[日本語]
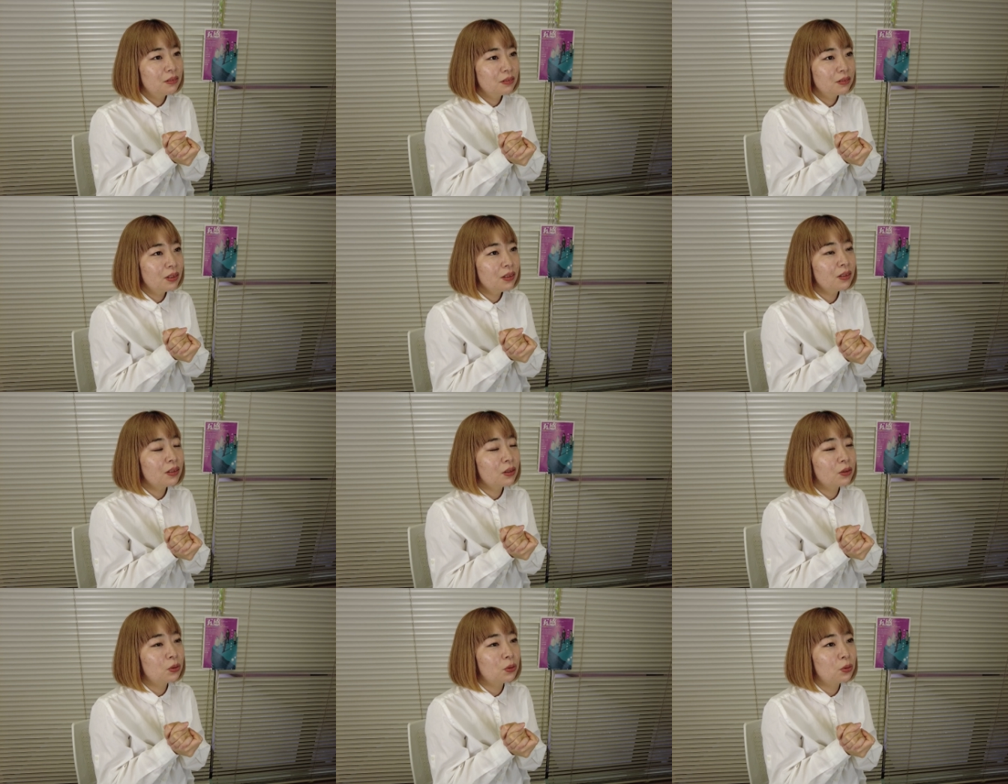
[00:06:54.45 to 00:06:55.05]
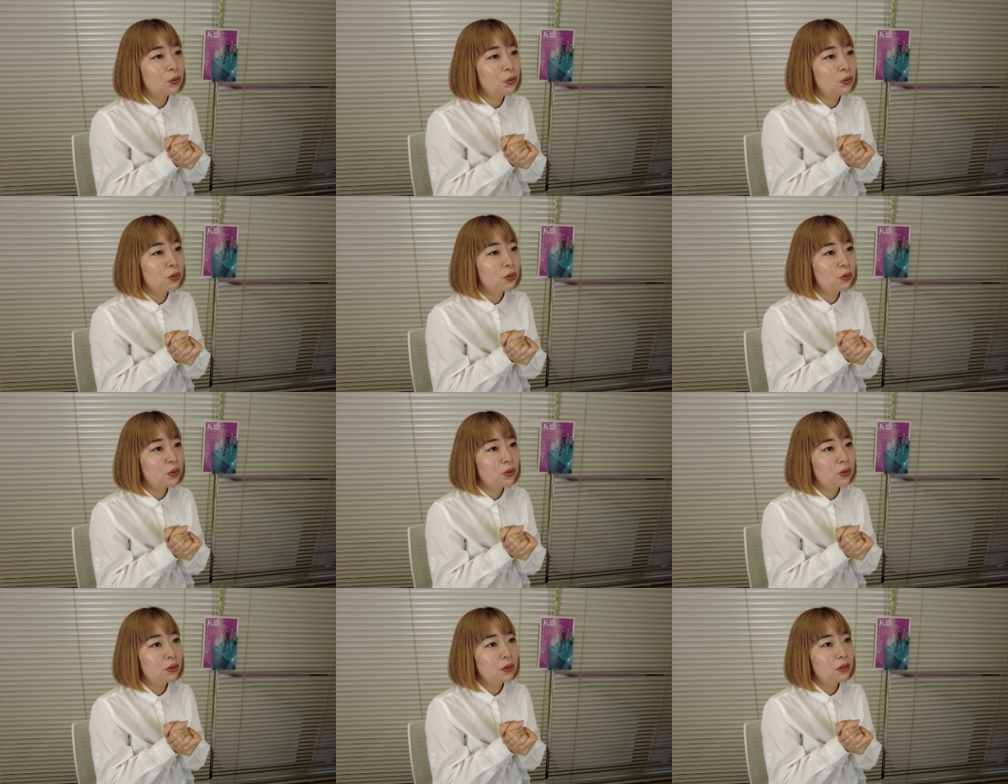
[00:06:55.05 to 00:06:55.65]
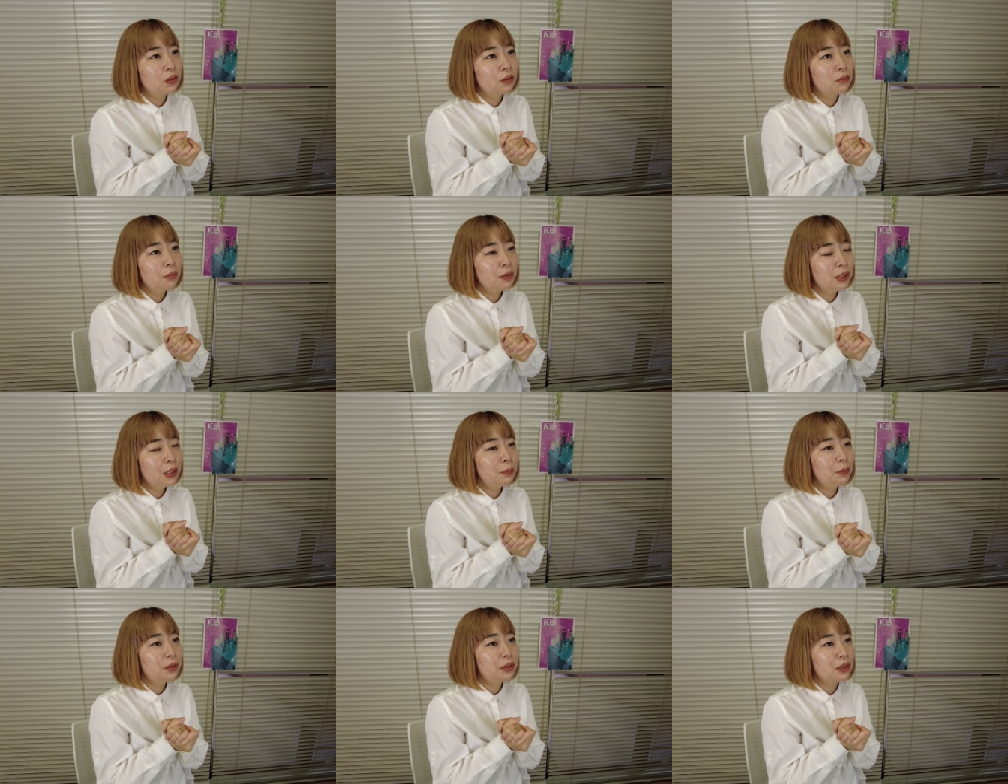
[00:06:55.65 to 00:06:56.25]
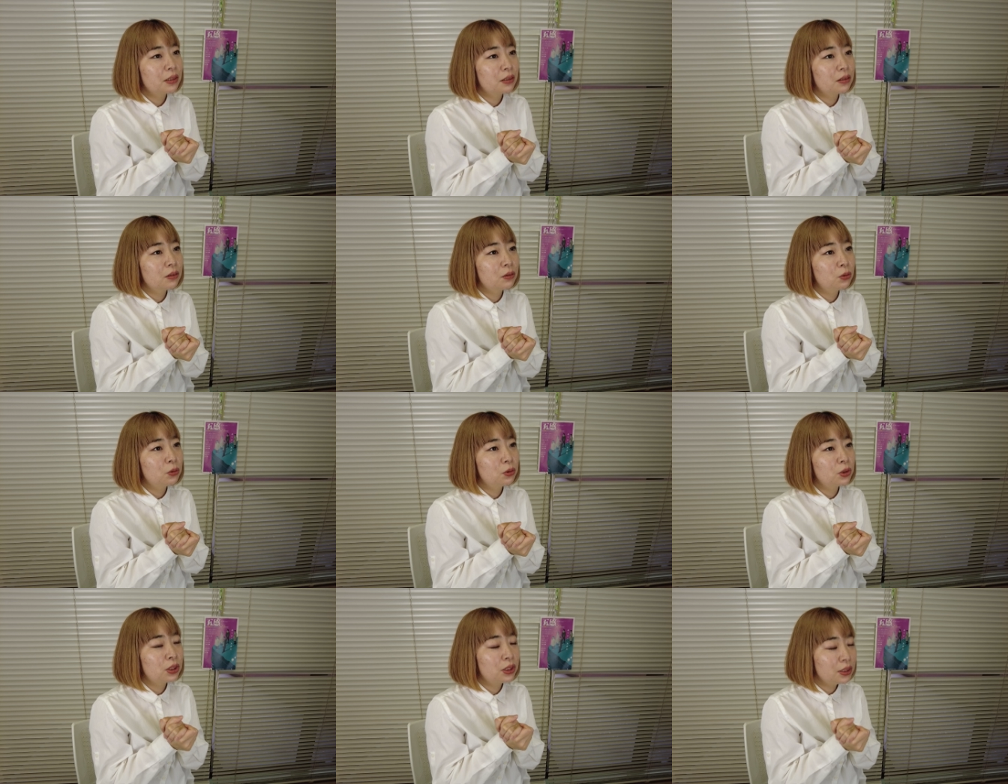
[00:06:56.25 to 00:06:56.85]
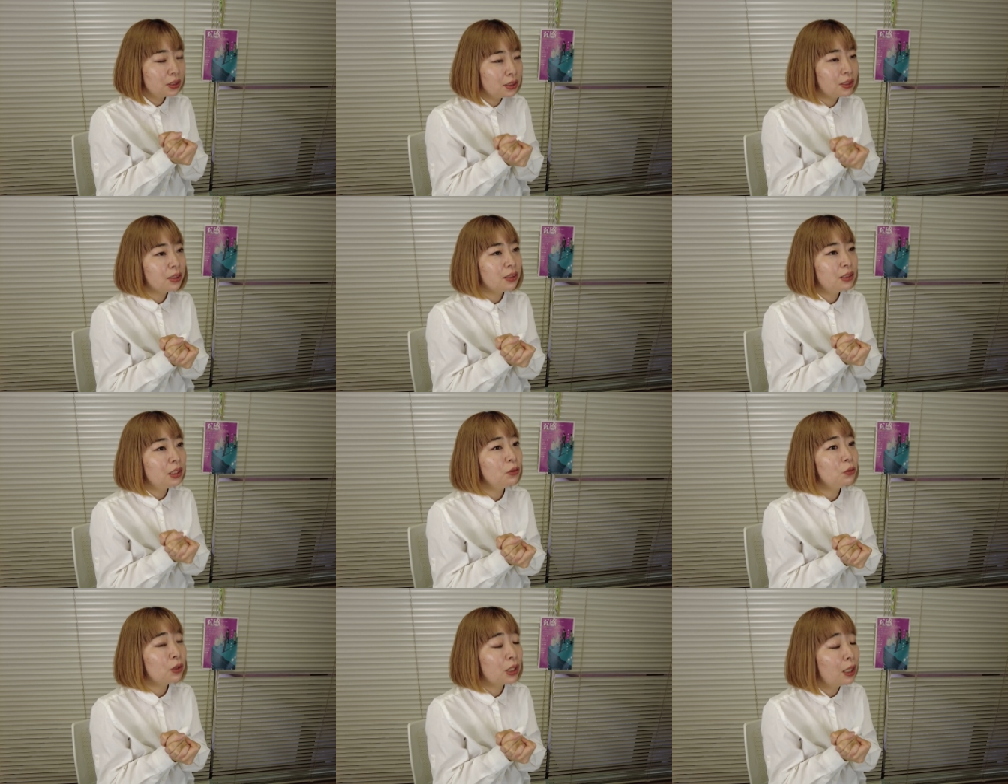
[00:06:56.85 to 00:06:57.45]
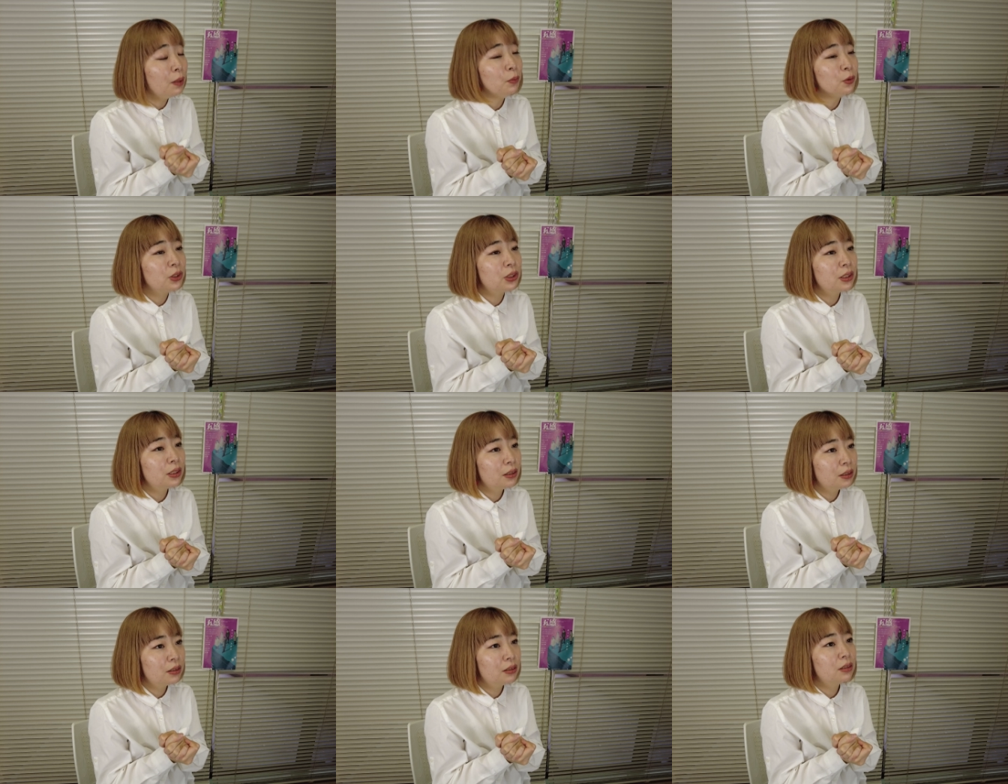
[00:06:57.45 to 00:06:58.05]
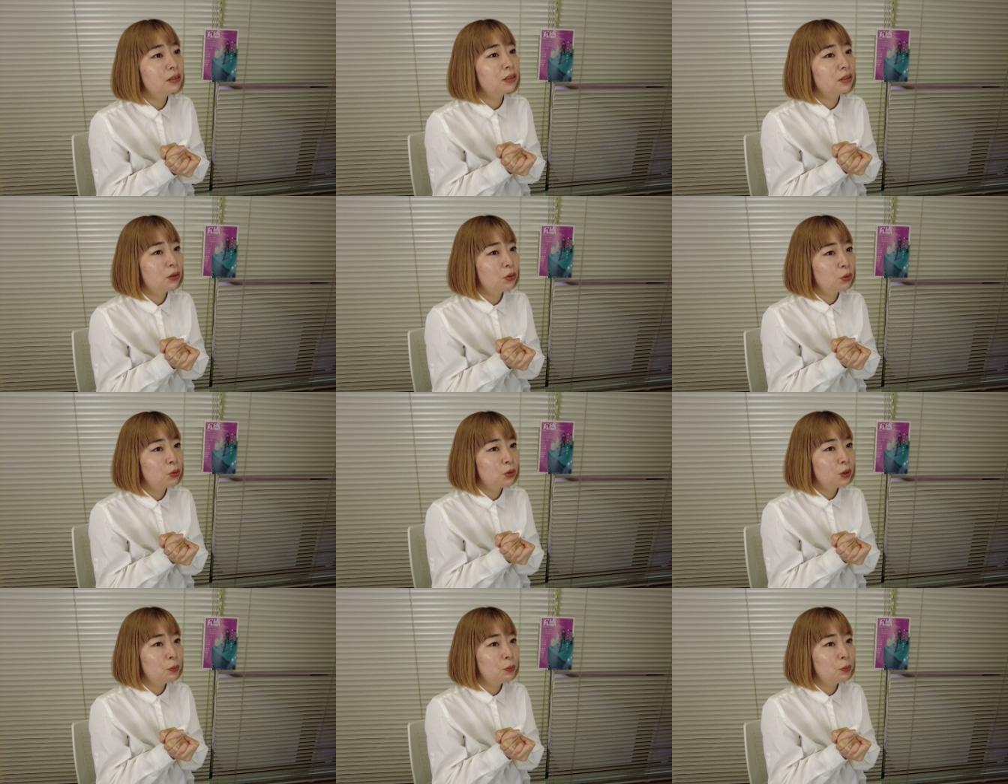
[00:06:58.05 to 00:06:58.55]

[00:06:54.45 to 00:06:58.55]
なんかこうまだまだこう新人なのかもしれないですけど、